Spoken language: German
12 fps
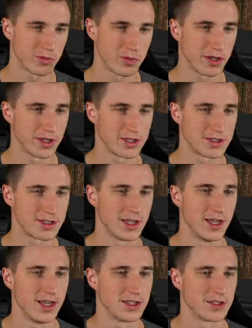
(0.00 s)
PS,
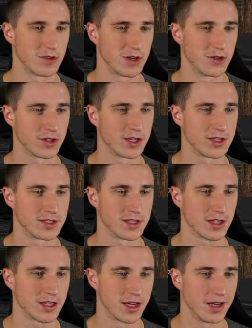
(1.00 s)

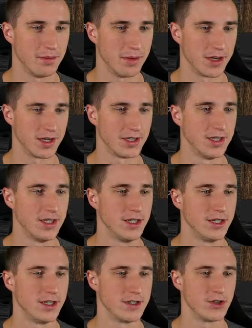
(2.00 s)
32 km/h,
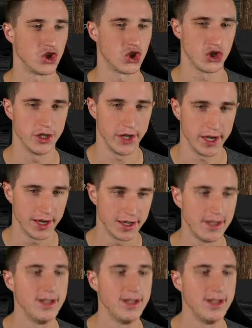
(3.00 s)
ist er schnell,